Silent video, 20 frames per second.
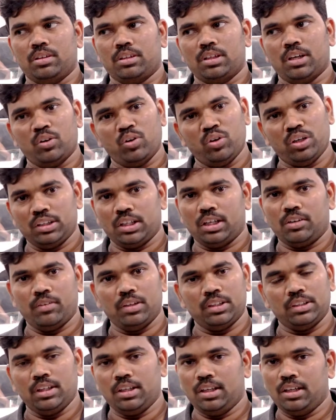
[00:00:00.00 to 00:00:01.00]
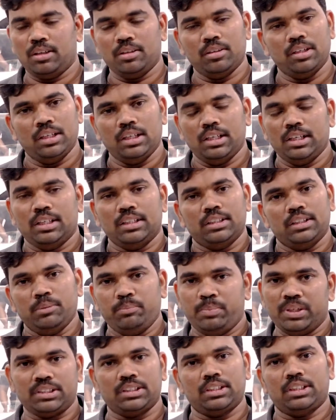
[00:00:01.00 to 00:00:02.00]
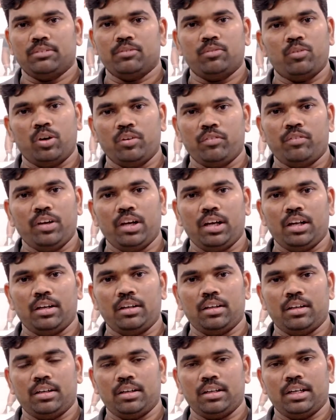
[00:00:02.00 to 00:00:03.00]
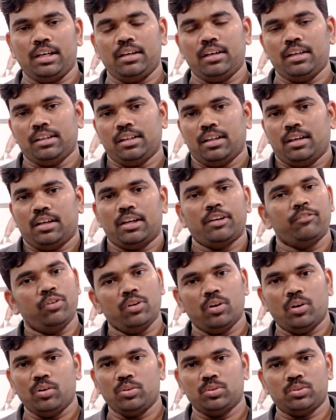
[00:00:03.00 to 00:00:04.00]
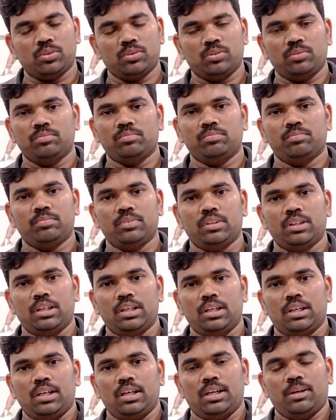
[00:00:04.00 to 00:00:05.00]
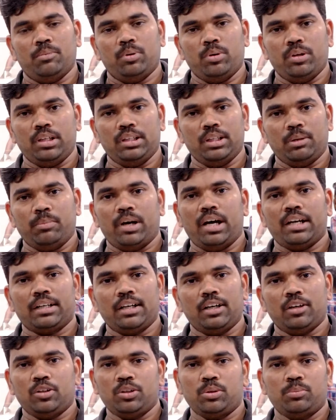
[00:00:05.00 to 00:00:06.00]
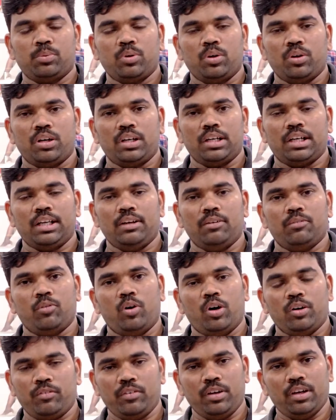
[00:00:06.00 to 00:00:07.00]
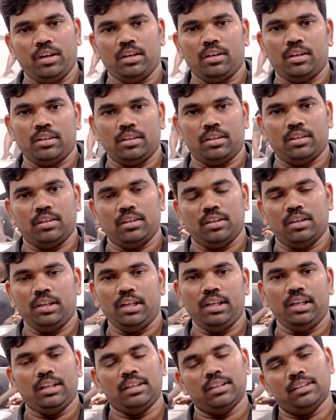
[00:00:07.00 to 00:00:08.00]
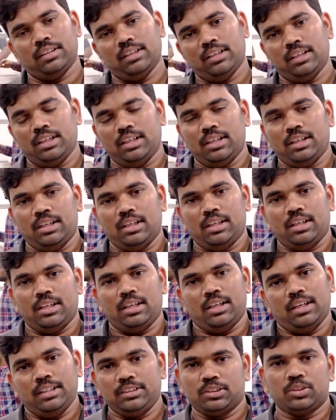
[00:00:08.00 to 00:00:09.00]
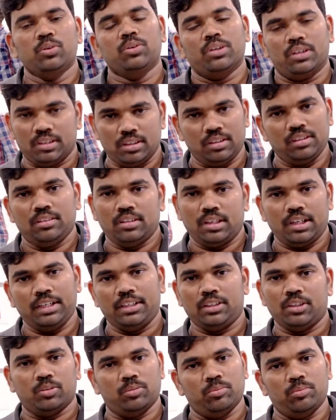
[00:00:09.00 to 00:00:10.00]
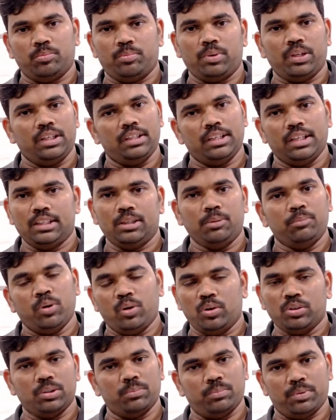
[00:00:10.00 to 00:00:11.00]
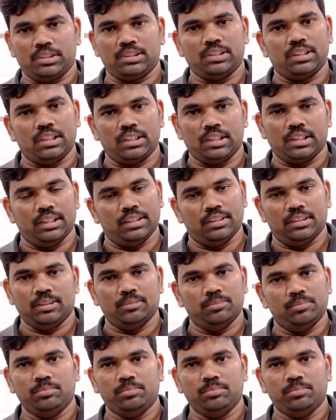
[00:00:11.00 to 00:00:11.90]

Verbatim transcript: కరోనా తర్వాత ది బెస్ట్ వాట్ వీఆర్ గెట్టింగ్ ద రివ్యూ ఆల్సో బట్ ఇన్ ద మార్కెట్లో చెప్పుకోవాలంటే వాట్ వీఆర్ అర్నింగ్ ఇట్స్ గుడ్ రైట్ నౌ ఇప్పుడు ఇదైతే బాగుంది ప్రస్తుతానికైతే